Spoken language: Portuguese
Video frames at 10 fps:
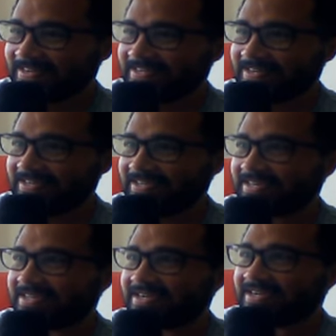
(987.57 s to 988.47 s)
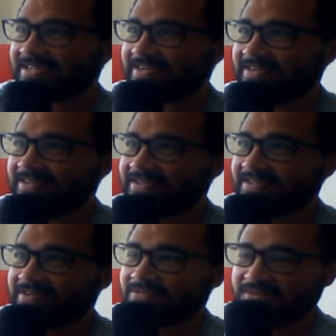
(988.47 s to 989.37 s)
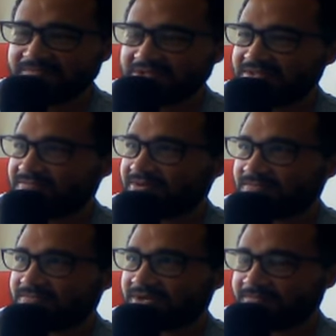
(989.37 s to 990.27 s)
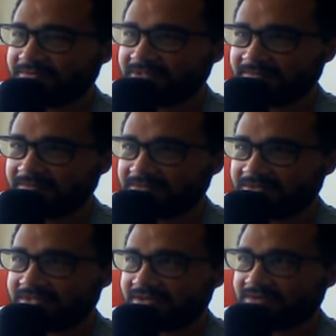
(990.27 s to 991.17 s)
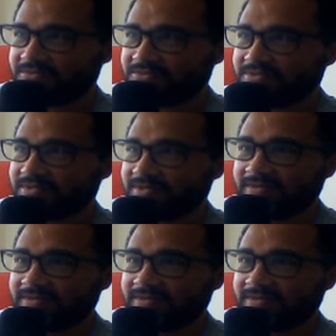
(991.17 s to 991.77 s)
Ai, cara. Ô, Mini Bob Brown, pelo amor de Deus.